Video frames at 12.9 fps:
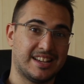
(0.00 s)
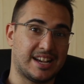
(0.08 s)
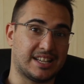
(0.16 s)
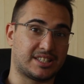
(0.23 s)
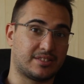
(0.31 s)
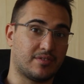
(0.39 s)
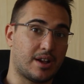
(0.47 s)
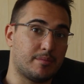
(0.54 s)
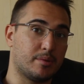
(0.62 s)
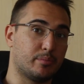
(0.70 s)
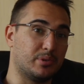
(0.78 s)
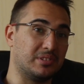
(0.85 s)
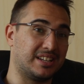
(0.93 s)
А с
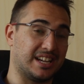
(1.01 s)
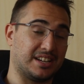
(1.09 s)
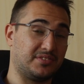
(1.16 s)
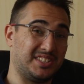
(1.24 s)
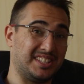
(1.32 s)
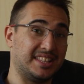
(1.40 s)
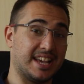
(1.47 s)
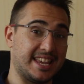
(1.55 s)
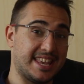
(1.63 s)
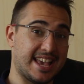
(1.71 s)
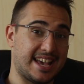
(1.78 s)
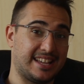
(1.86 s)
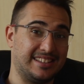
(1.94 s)
вами был, как всегда,
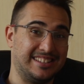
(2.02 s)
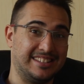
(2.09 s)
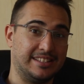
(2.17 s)
я.